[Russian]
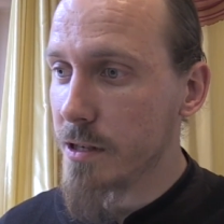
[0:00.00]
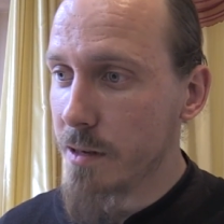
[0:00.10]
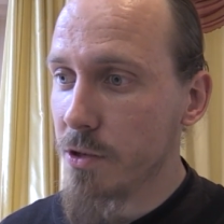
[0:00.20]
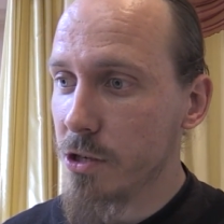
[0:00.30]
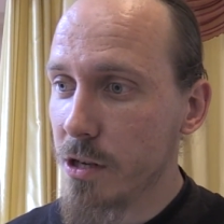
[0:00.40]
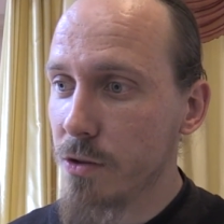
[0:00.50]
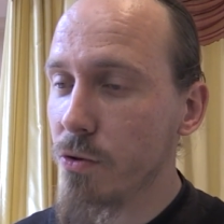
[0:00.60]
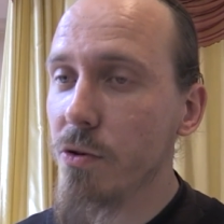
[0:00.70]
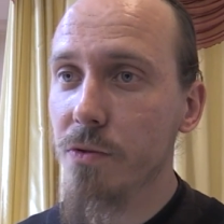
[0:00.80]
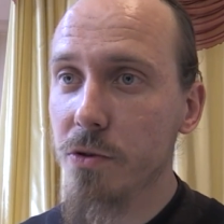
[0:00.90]
сам начинает
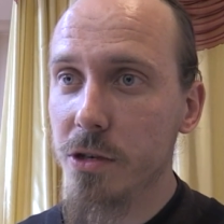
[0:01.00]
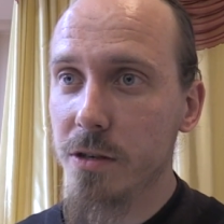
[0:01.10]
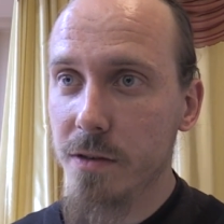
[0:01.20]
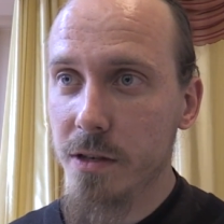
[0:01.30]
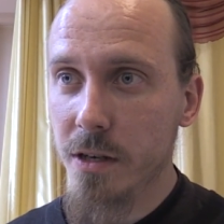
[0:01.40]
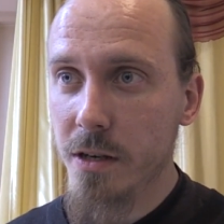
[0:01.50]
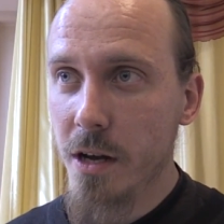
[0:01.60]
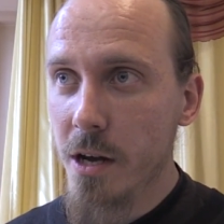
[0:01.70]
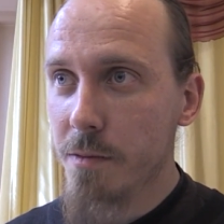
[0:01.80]
духовную жизнь вести,